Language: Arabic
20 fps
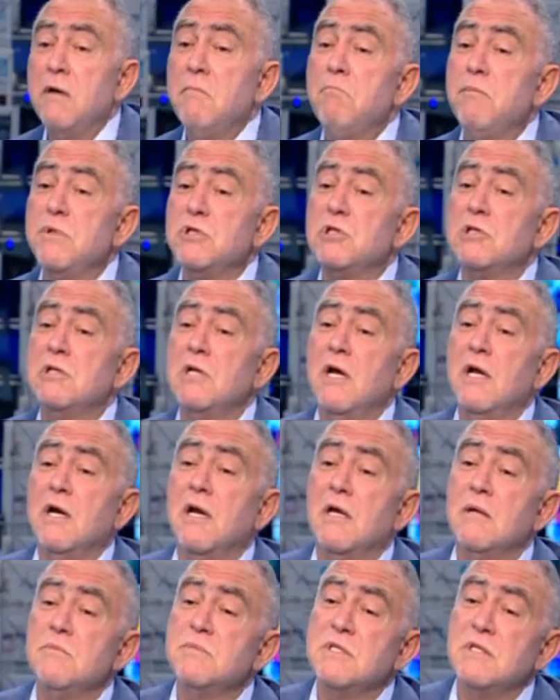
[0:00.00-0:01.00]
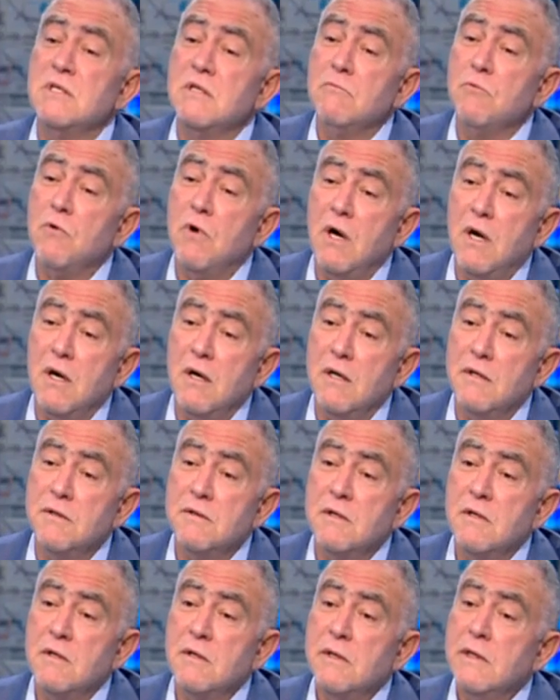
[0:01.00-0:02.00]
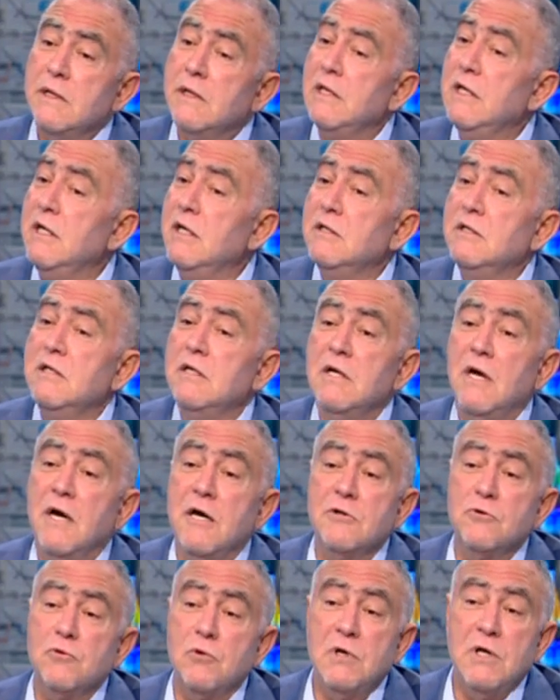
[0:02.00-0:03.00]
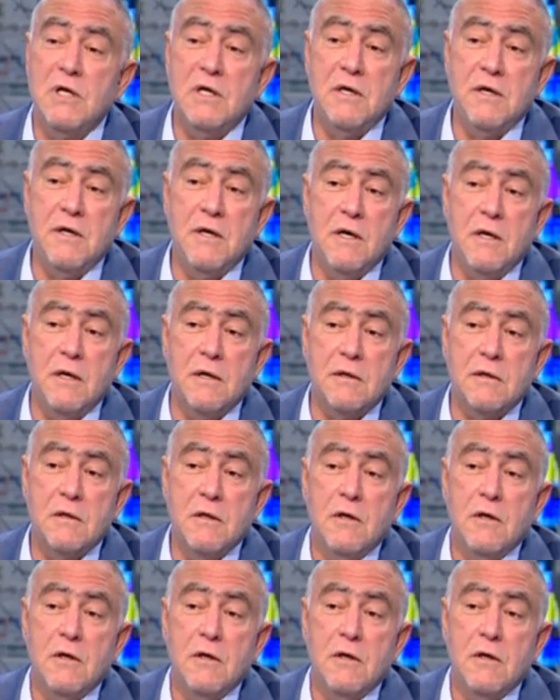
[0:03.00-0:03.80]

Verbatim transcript: مش الخمسين واحد اللي قاعدين عايتوا ليل نهار